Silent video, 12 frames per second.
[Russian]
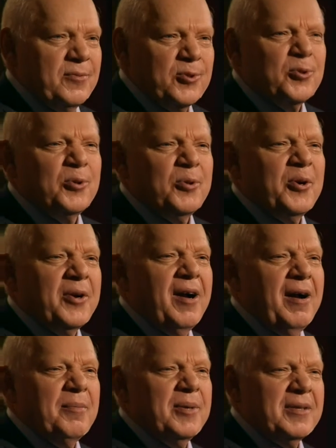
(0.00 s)
Вот что такое
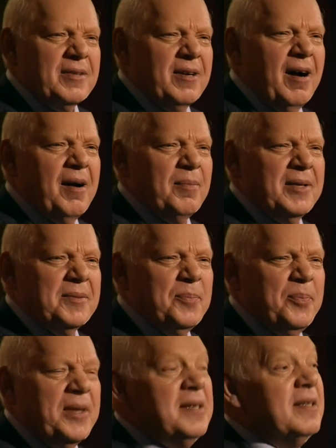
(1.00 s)
Гамлет? Гамлет,
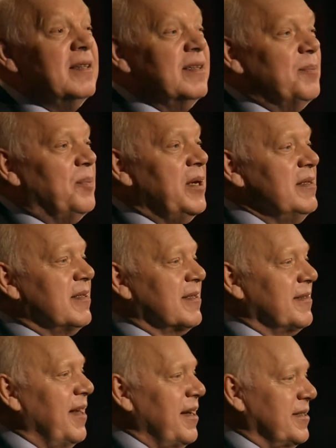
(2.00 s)
принц
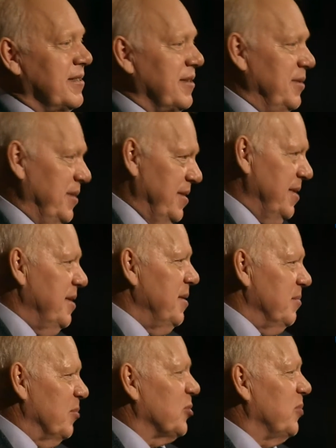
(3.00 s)
датский.
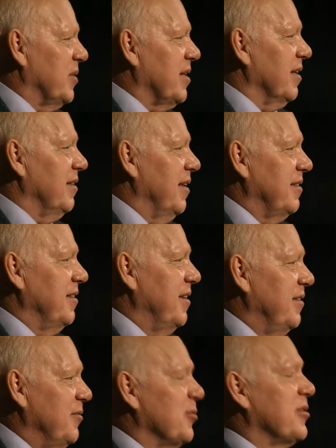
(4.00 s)
Может быть, когда-то
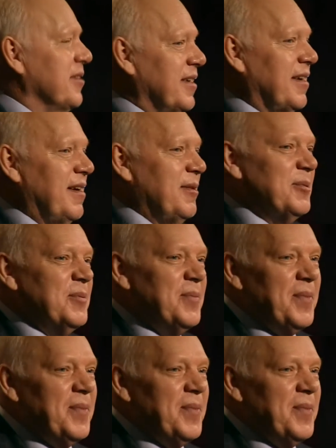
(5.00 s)
я его сыграю.